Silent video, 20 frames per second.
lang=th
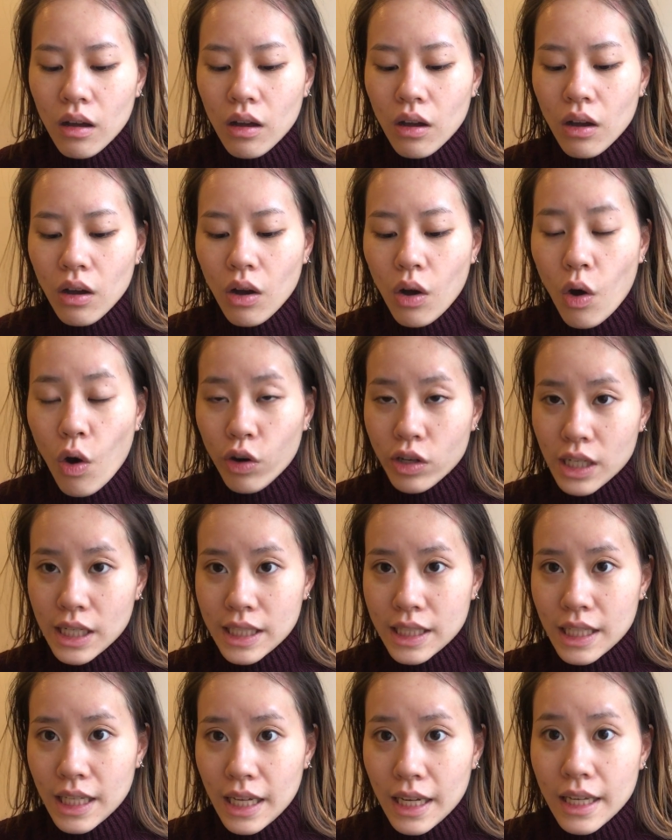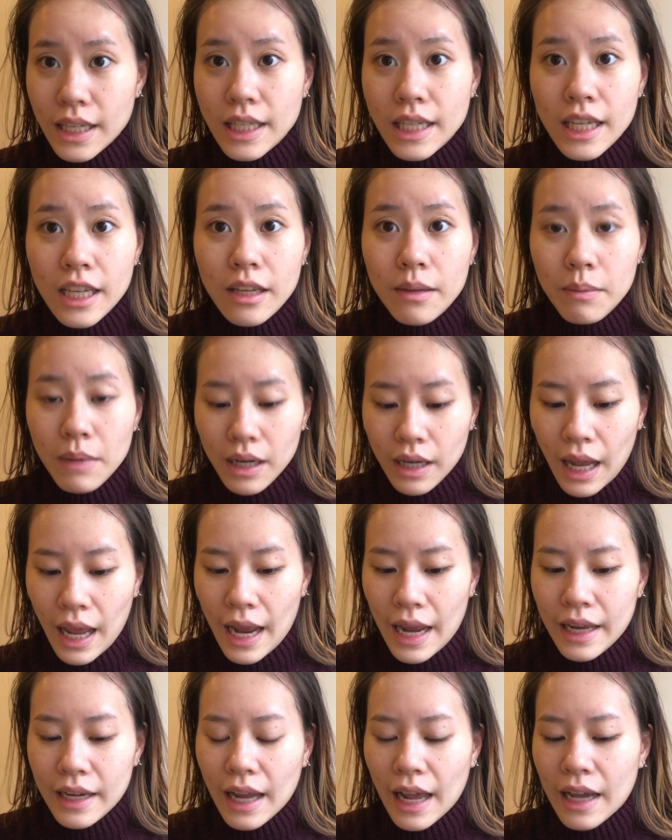6เฉดสีที่เมืองไท
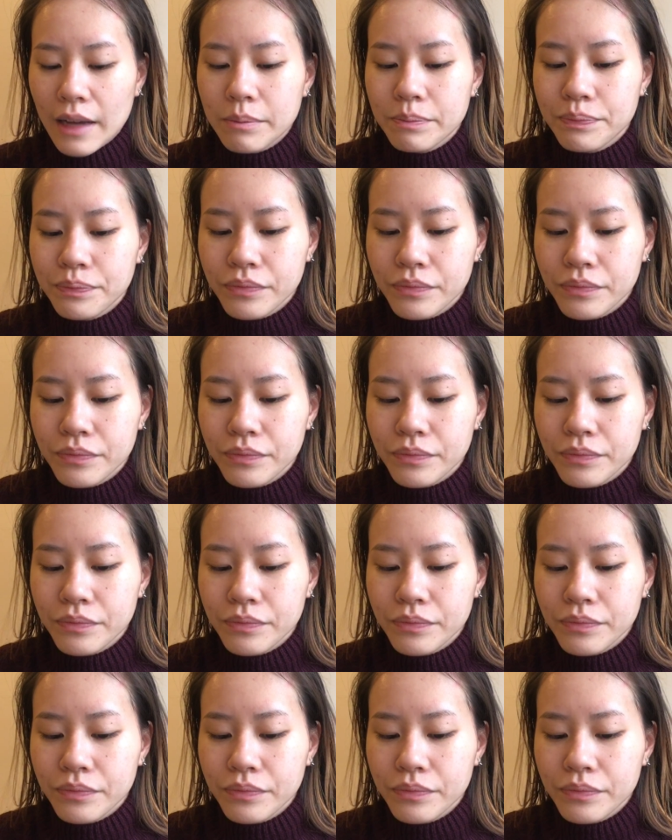ยนะ